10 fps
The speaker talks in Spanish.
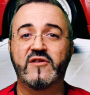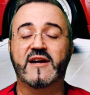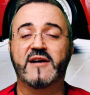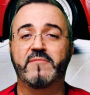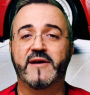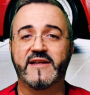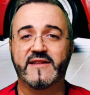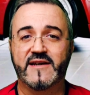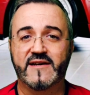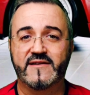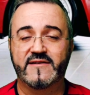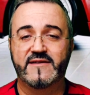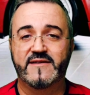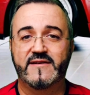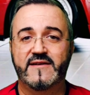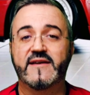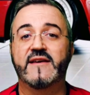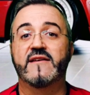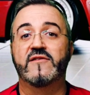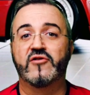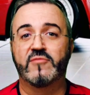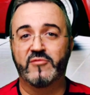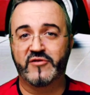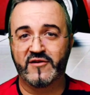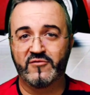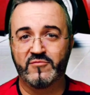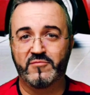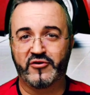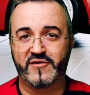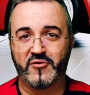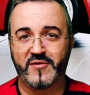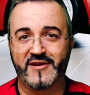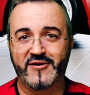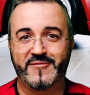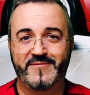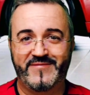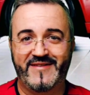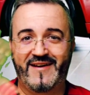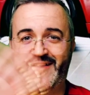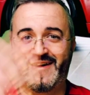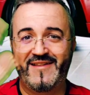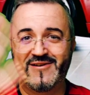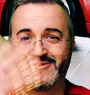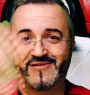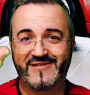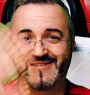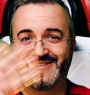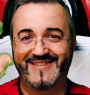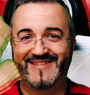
con la campanita y nos vemos en un próximo vídeo. Adiós.